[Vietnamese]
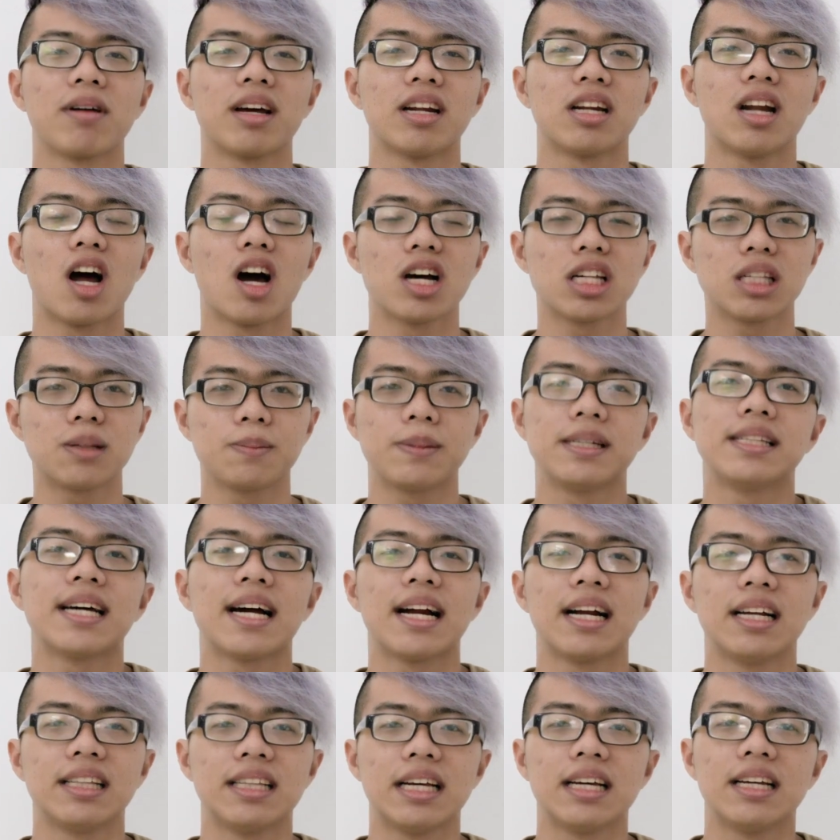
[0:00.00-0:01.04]
ngành
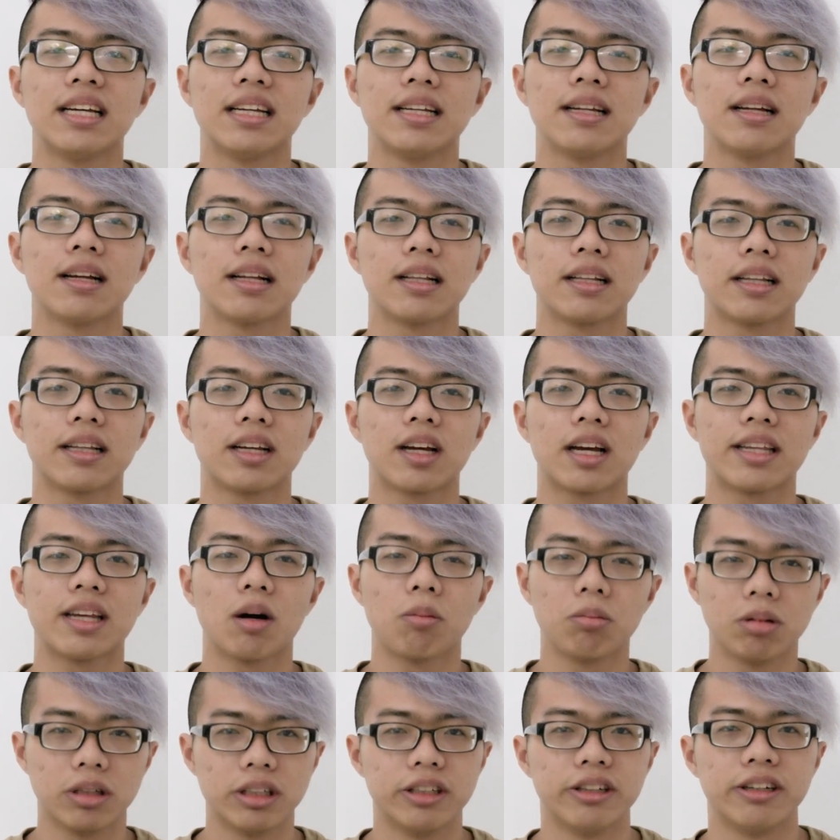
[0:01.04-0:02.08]
Hospitality
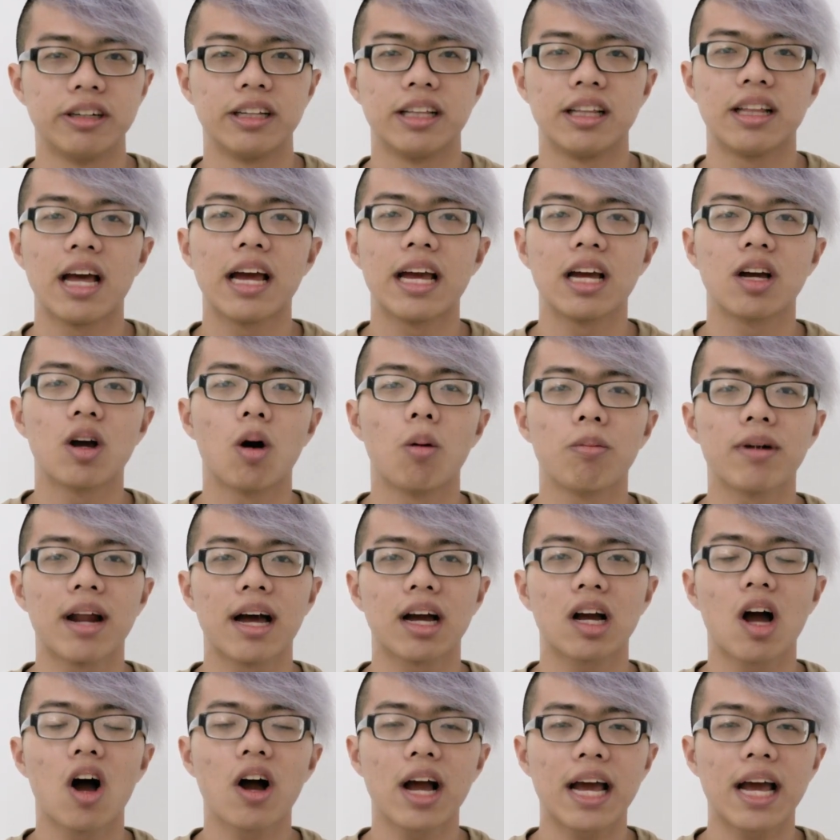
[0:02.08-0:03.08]
trong người thì cũng là